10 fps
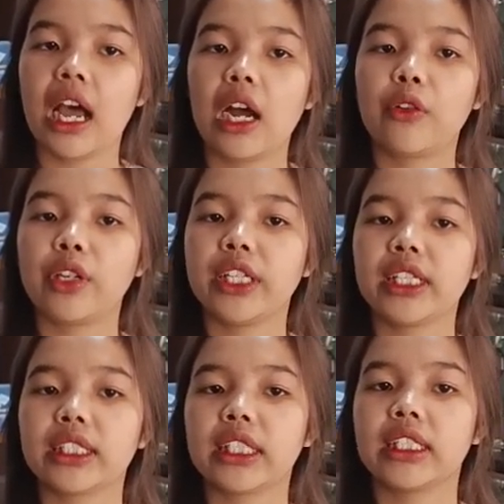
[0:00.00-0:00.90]
Aku
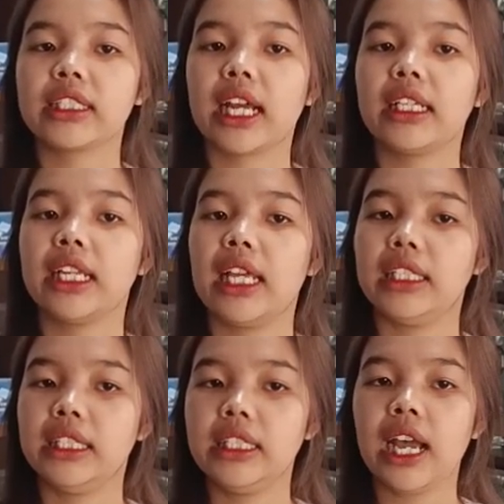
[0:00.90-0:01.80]
ingetin sekali
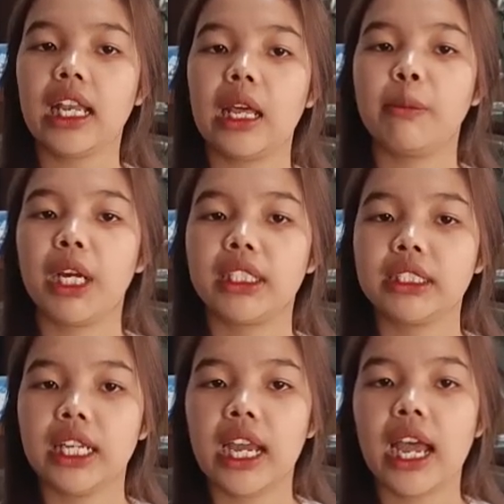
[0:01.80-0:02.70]
lagi
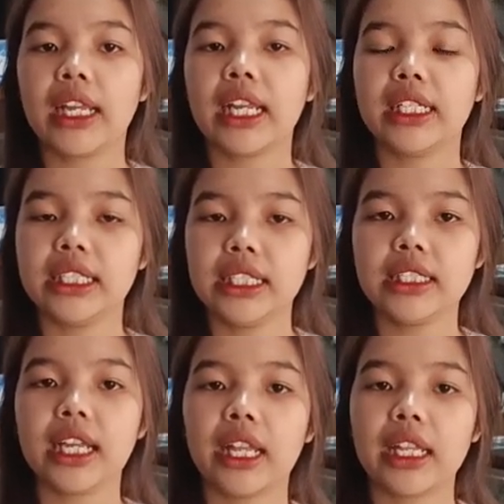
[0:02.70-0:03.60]
alamatnya ada di
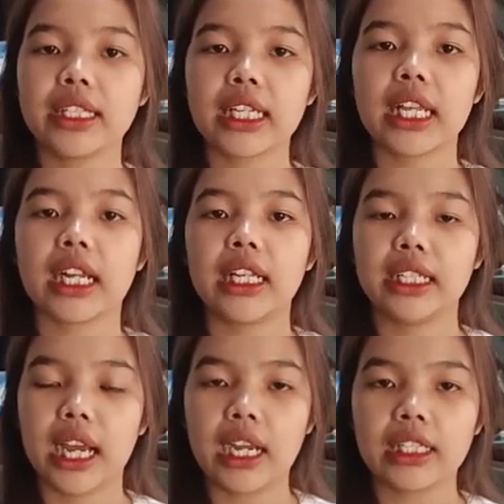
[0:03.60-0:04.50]
Jalan
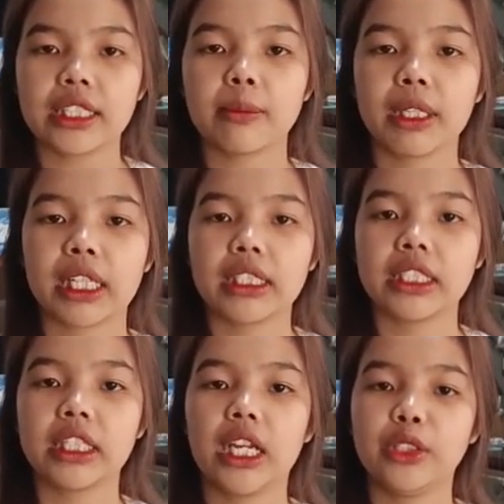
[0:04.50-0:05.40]
Sadaraya, Kecamatan
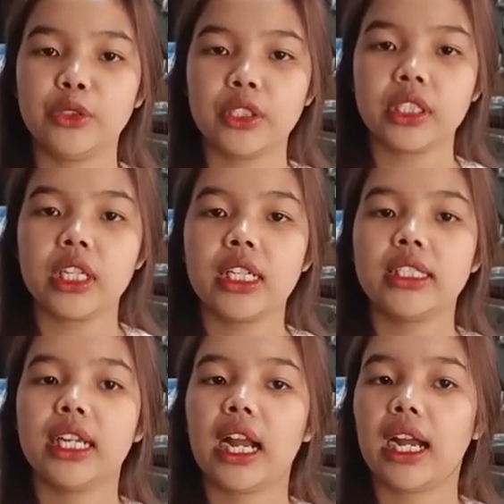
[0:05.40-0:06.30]
Ciganjur,
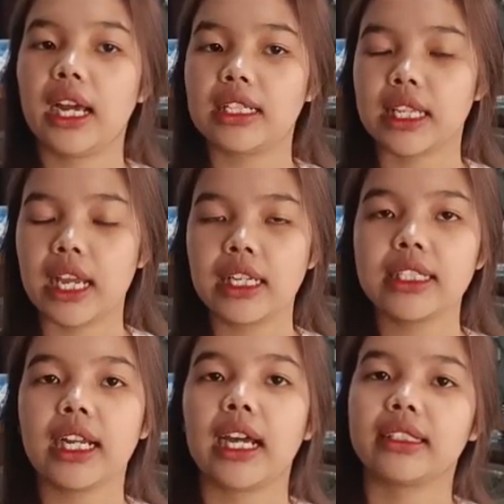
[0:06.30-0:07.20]
Jagakasa,
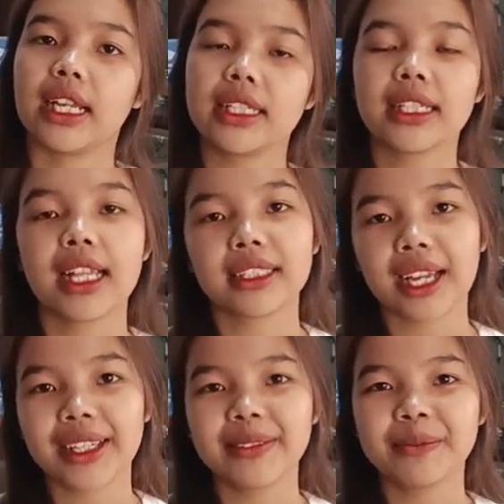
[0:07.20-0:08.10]
Jakarta
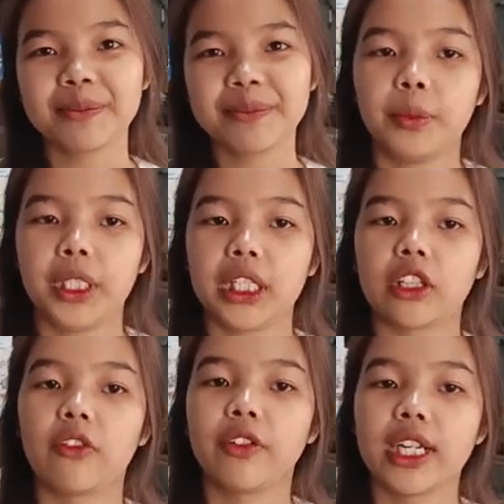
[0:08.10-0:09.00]
Selatan. Peanut
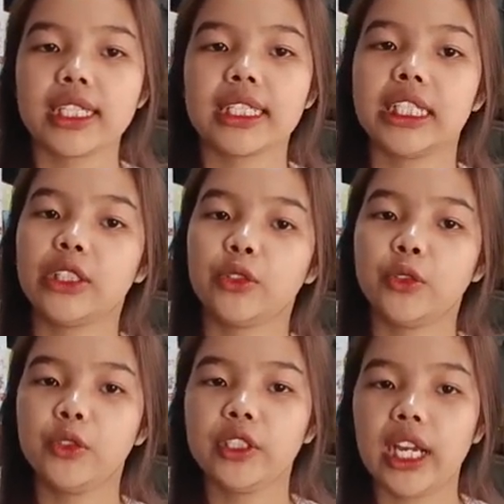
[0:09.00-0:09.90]
Lovers, segitu
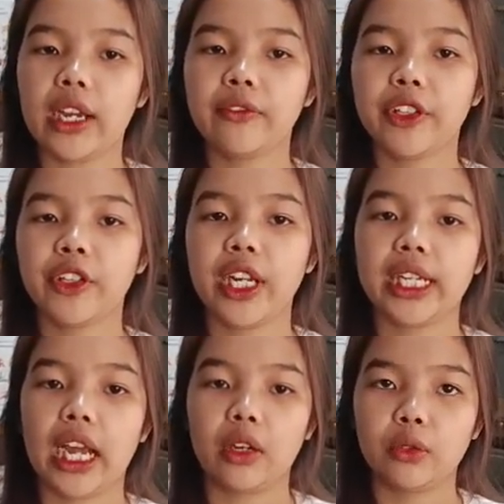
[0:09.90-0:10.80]
dulu ya video dari
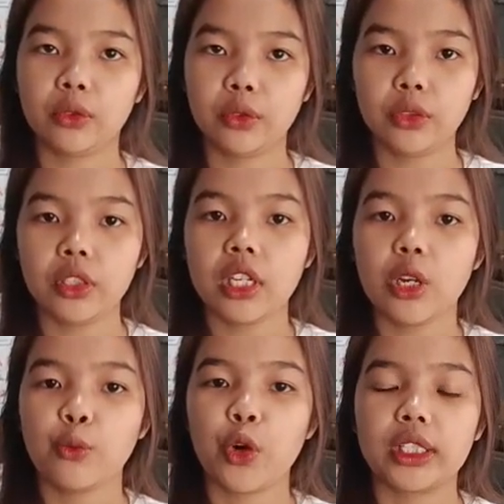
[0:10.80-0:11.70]
aku.
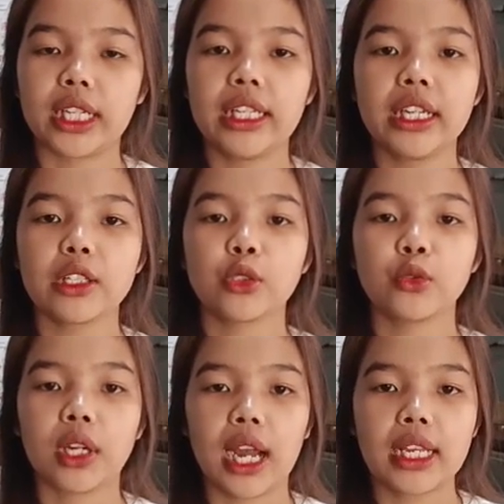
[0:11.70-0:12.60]
Buat kalian yang
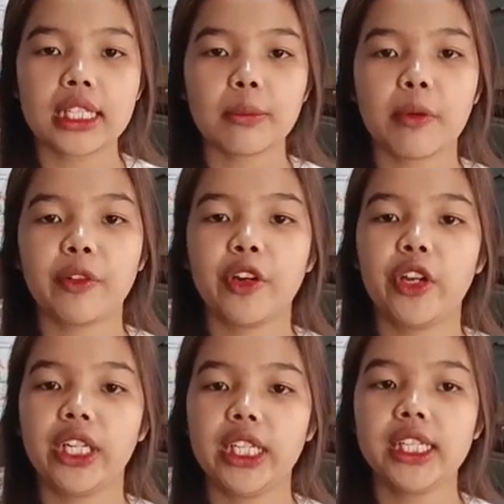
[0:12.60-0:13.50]
suka sama video
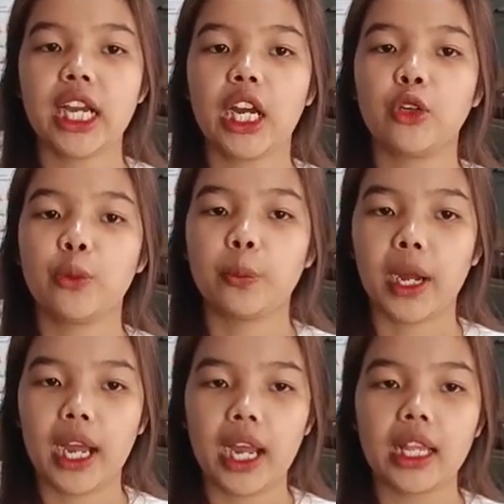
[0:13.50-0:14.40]
ini, jangan
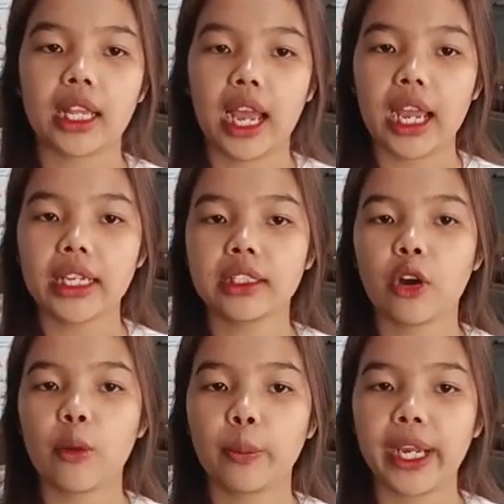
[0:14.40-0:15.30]
lupa like,
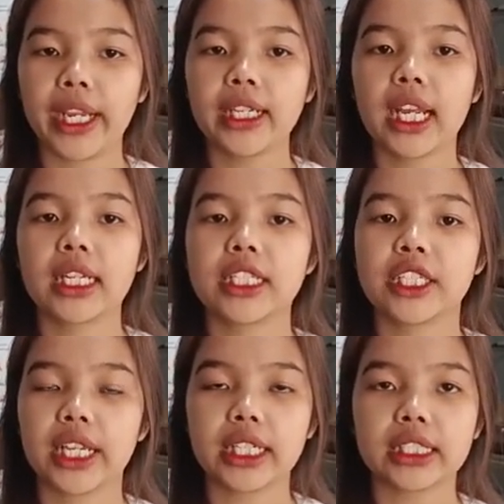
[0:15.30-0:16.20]
komen, dan
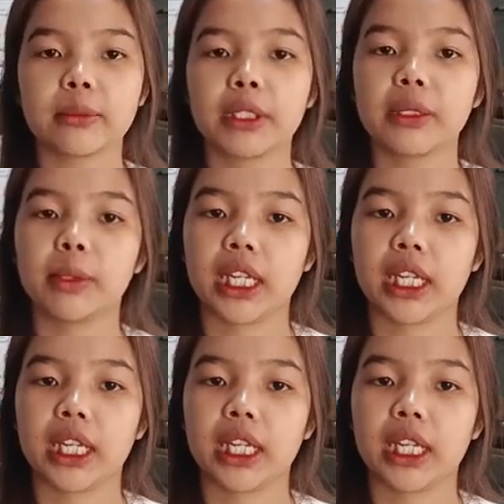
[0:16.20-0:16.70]
share ke teman-teman